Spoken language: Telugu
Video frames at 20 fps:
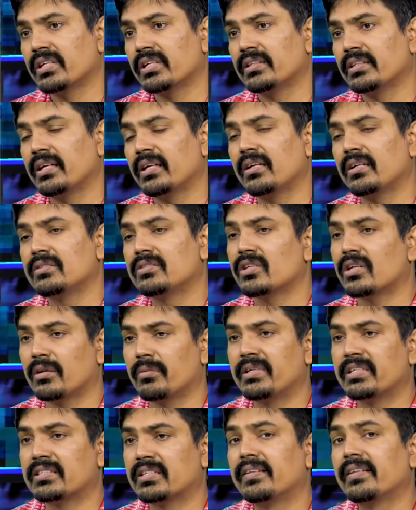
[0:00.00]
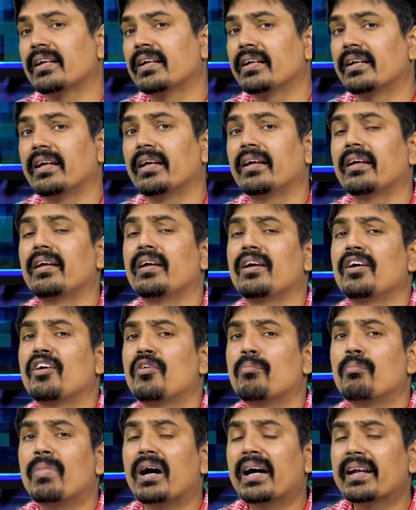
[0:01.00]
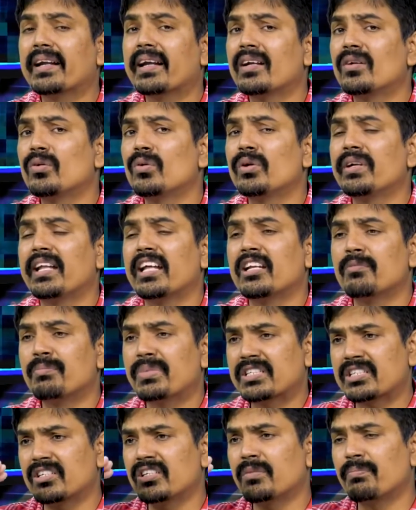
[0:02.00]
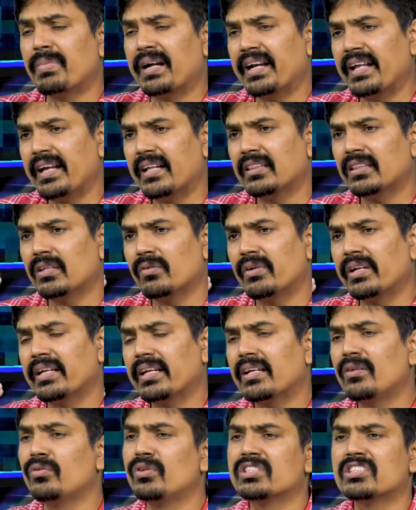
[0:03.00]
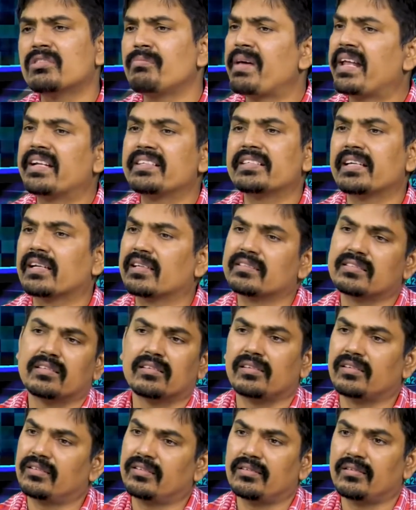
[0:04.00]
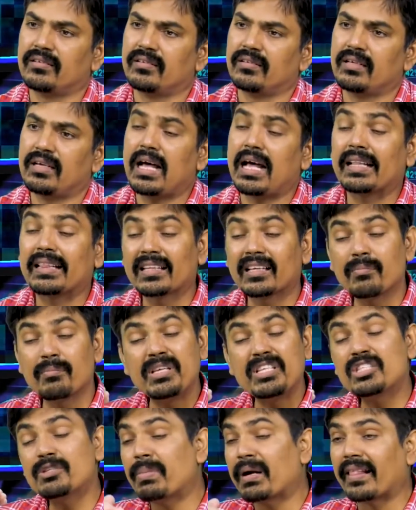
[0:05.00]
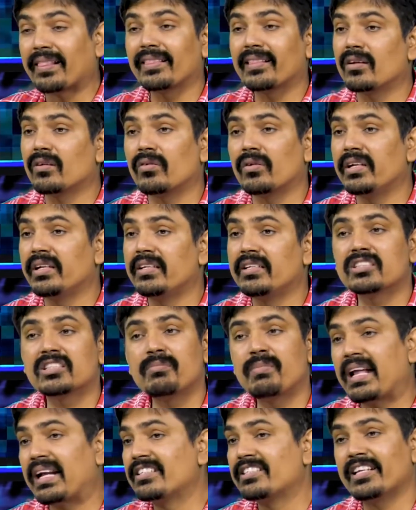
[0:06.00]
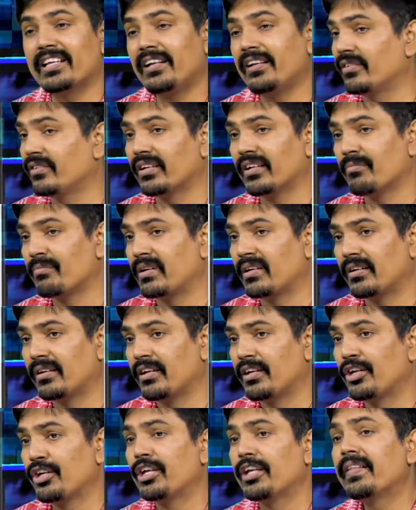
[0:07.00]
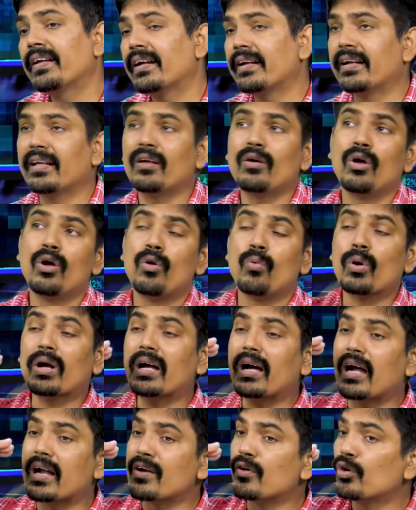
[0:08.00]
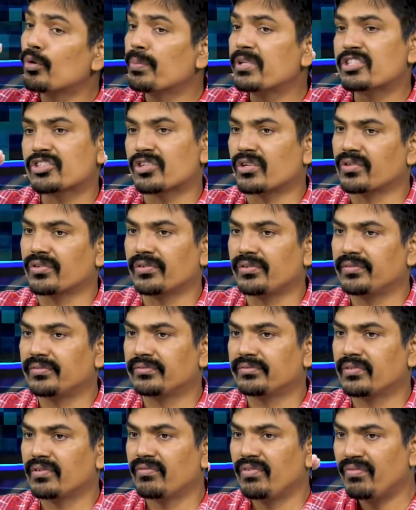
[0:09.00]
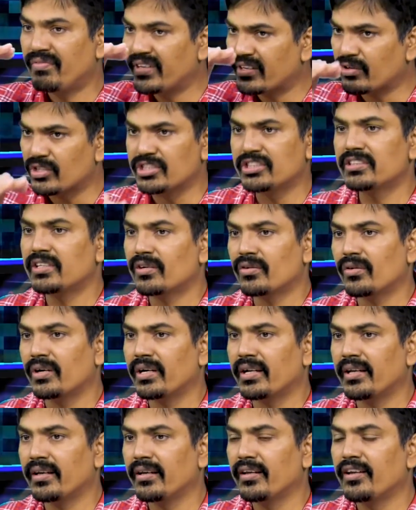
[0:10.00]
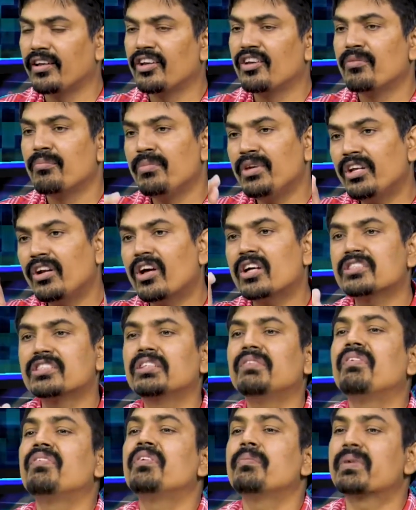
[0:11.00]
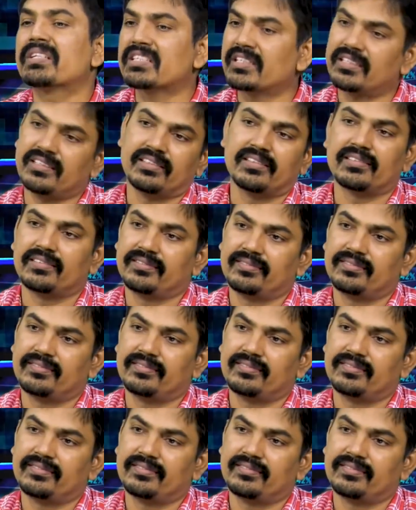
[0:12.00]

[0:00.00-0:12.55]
వరకు అయితే చాలా బెస్ట్ ఎందుకంటే మార్కెట్ టెన్ పర్సెంట్ పడేంత వరకే నువ్వు రిస్క్ మేనేజ్ చేయగలుగుతావు hmm. అంతకు మించి పడుతుంది అనుకోండి రిస్క్ మేనేజ్ చేయలేదు hmm. ఎందుకంటే ఒక హండ్రెడ్ రూపీస్ స్టాక్ ఫిఫ్టీకి వచ్చింది అనుకోండి మీరు లాస్ అయిన ఫిఫ్టీ పర్సెంట్